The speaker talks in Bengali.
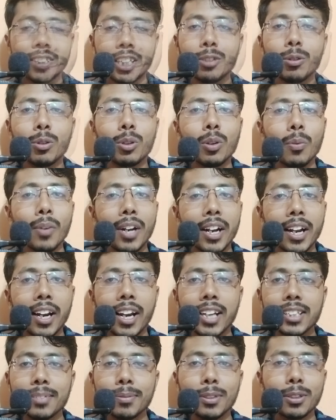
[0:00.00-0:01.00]
সেই ছোট্টবেলার
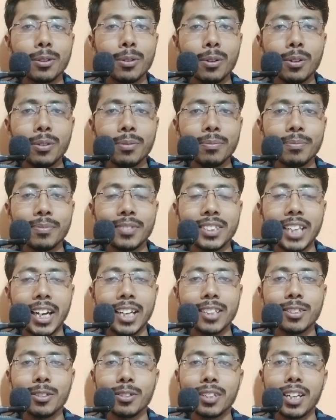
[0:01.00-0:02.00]
ক্লাসমেটগুলো
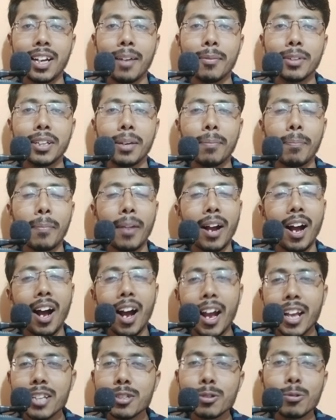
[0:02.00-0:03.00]
যাদের সঙ্গে আমাদের
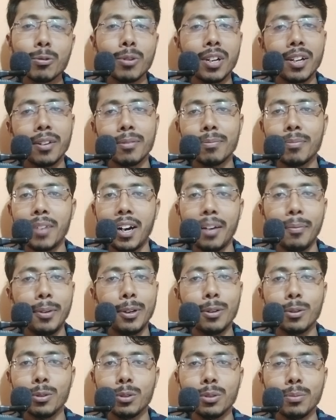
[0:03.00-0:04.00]
প্রায় স্কুলে
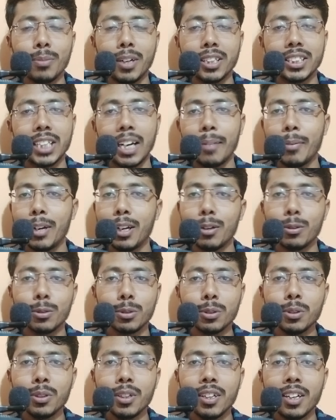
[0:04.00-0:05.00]
মারপিট হতো বা ঝামেলা
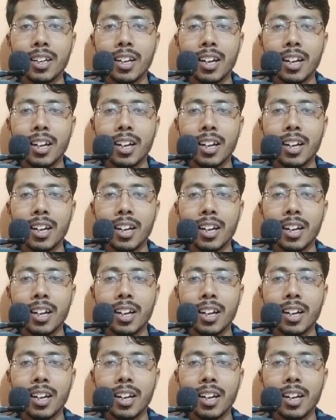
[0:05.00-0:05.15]
হতো